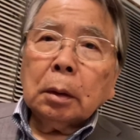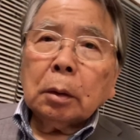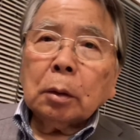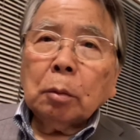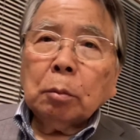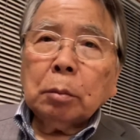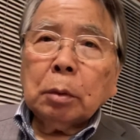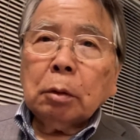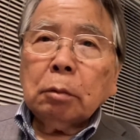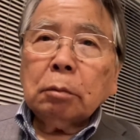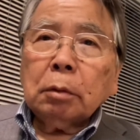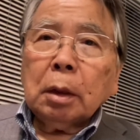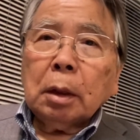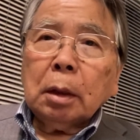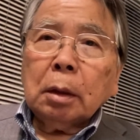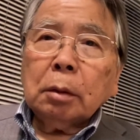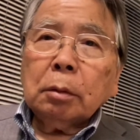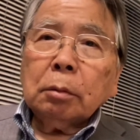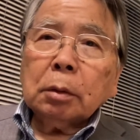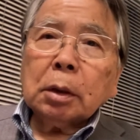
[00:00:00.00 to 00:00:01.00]
こんばん
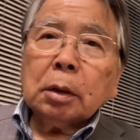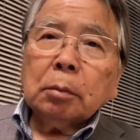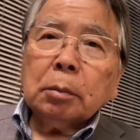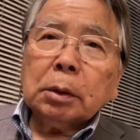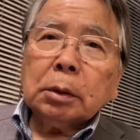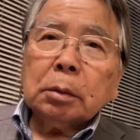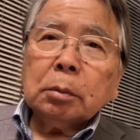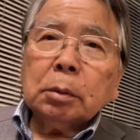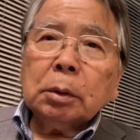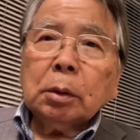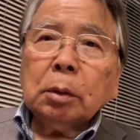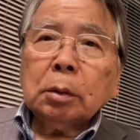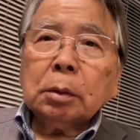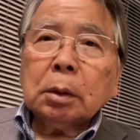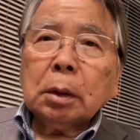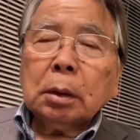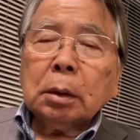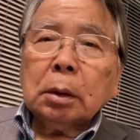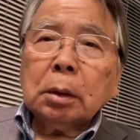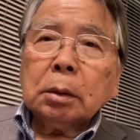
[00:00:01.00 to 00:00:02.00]
は若松宗男
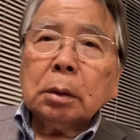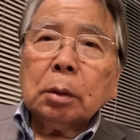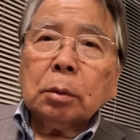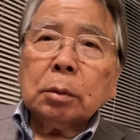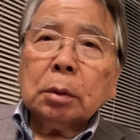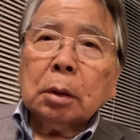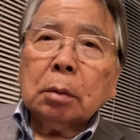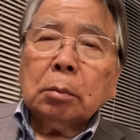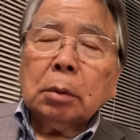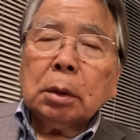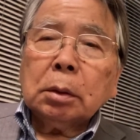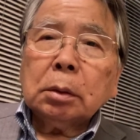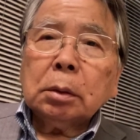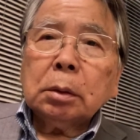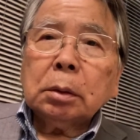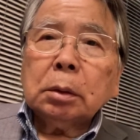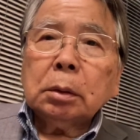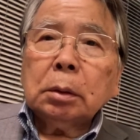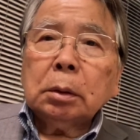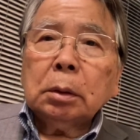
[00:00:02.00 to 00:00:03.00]
チャンネルでございま
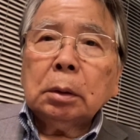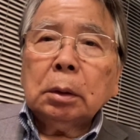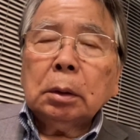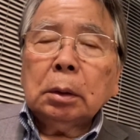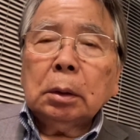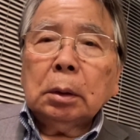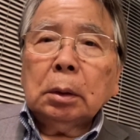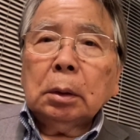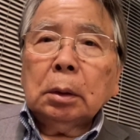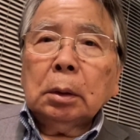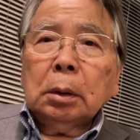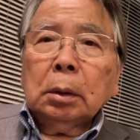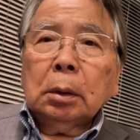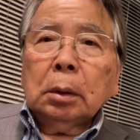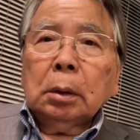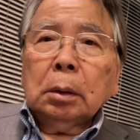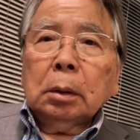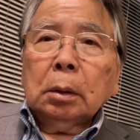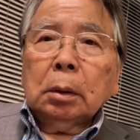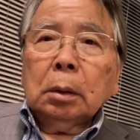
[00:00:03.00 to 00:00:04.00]
す
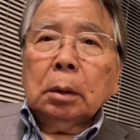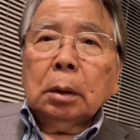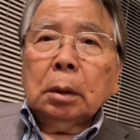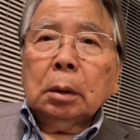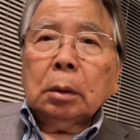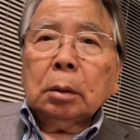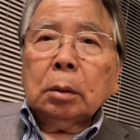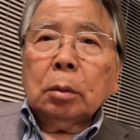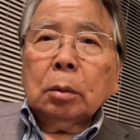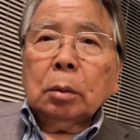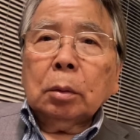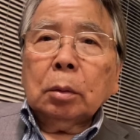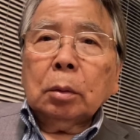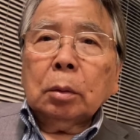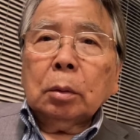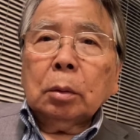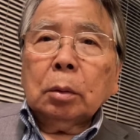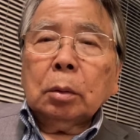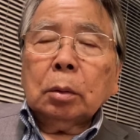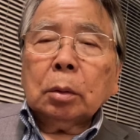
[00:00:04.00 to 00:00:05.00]
えっ、ー、
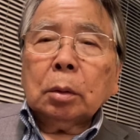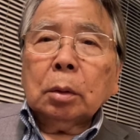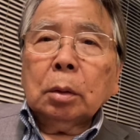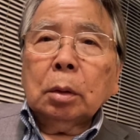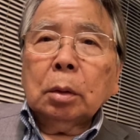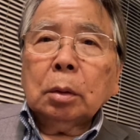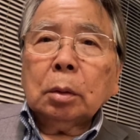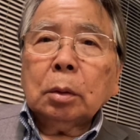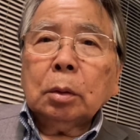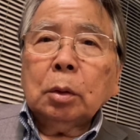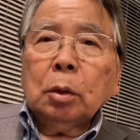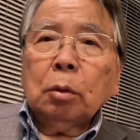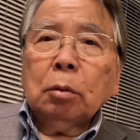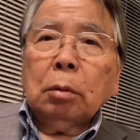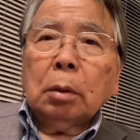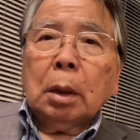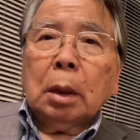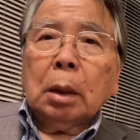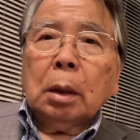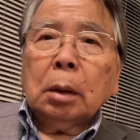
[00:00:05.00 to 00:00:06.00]
と今日
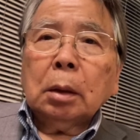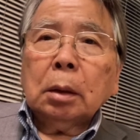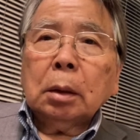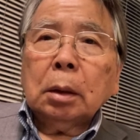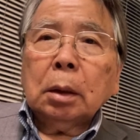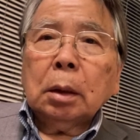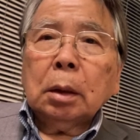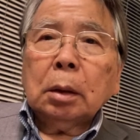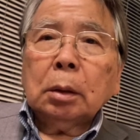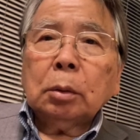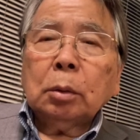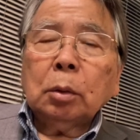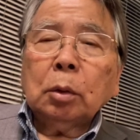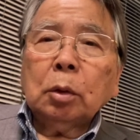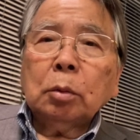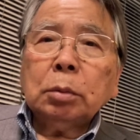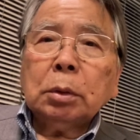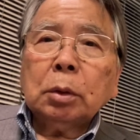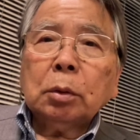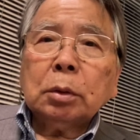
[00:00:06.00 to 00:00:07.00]
は、えー、土曜
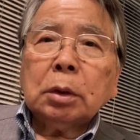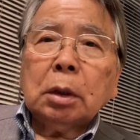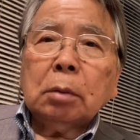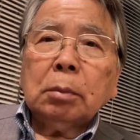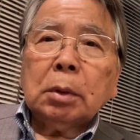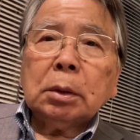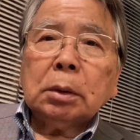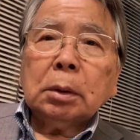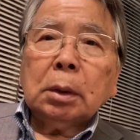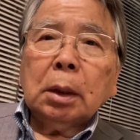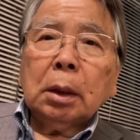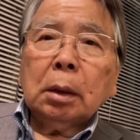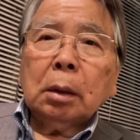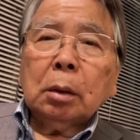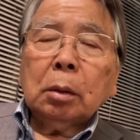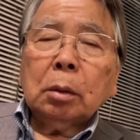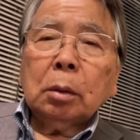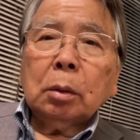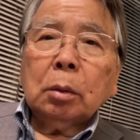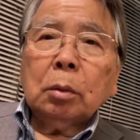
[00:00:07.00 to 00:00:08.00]
日でございますね
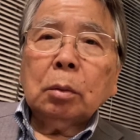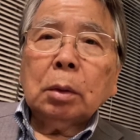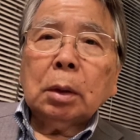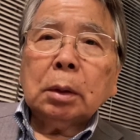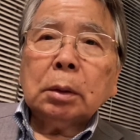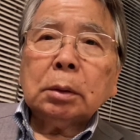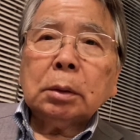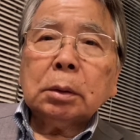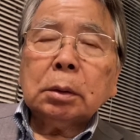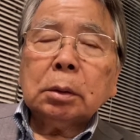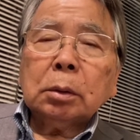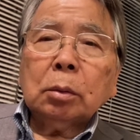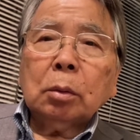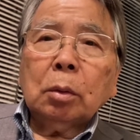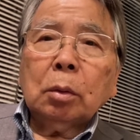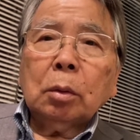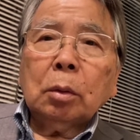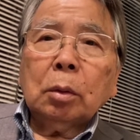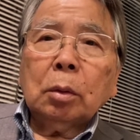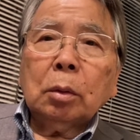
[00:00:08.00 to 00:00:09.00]
5月
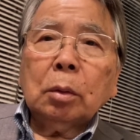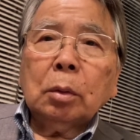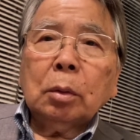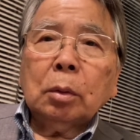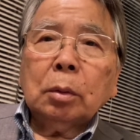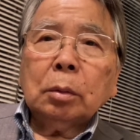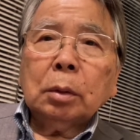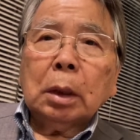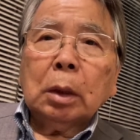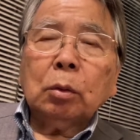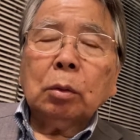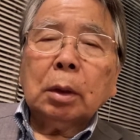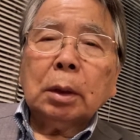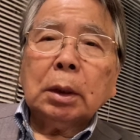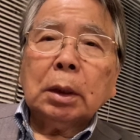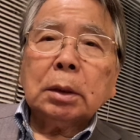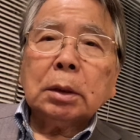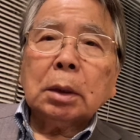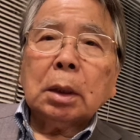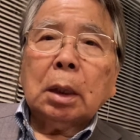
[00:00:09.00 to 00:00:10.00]
の7日で
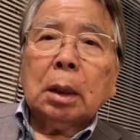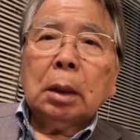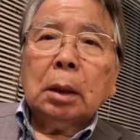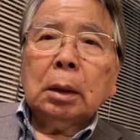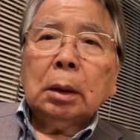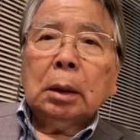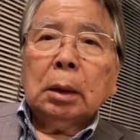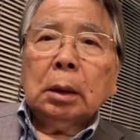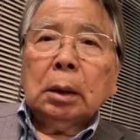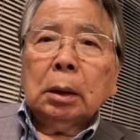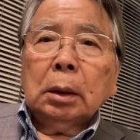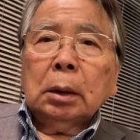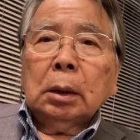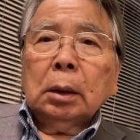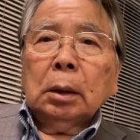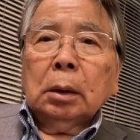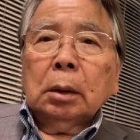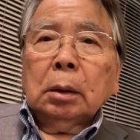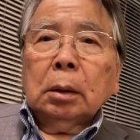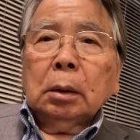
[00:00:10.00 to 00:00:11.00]
すか
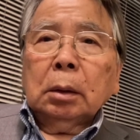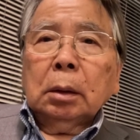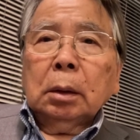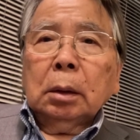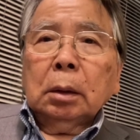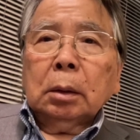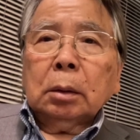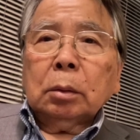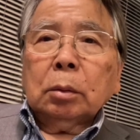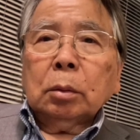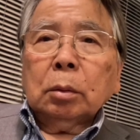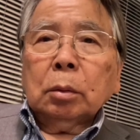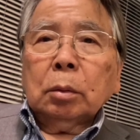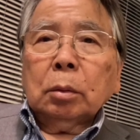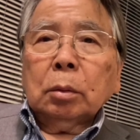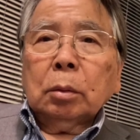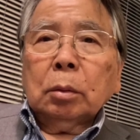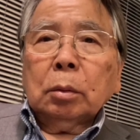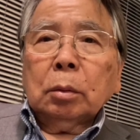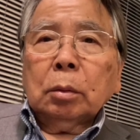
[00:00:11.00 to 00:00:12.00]
えっ、ー、
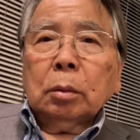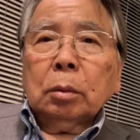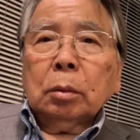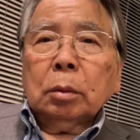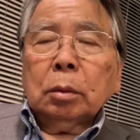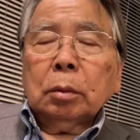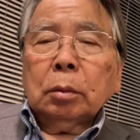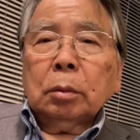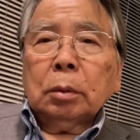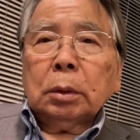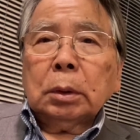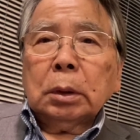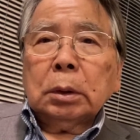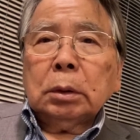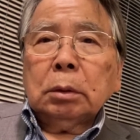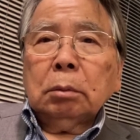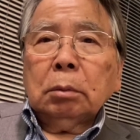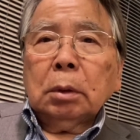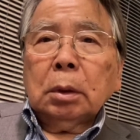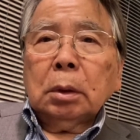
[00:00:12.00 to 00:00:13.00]
と
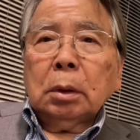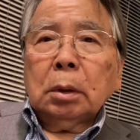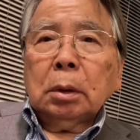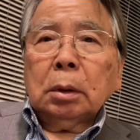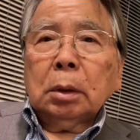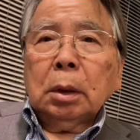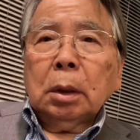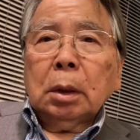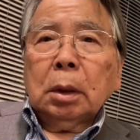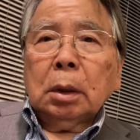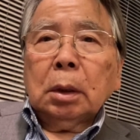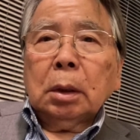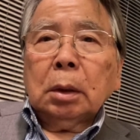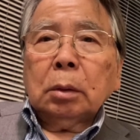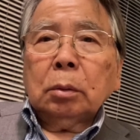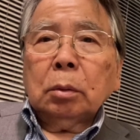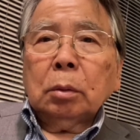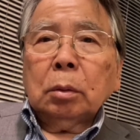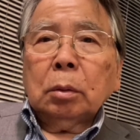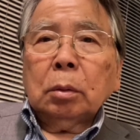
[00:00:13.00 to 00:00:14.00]
私はねあ
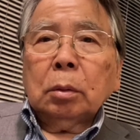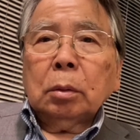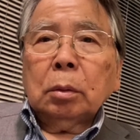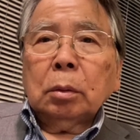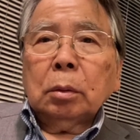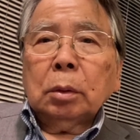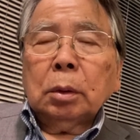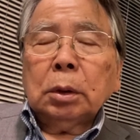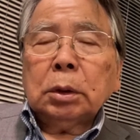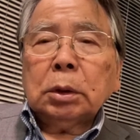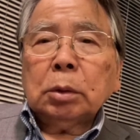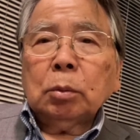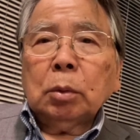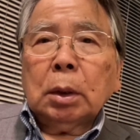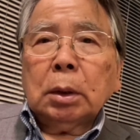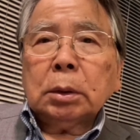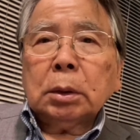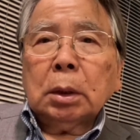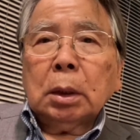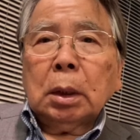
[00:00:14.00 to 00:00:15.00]
のいつも
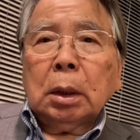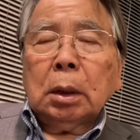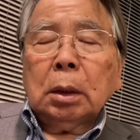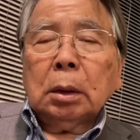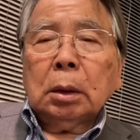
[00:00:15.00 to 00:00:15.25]
朝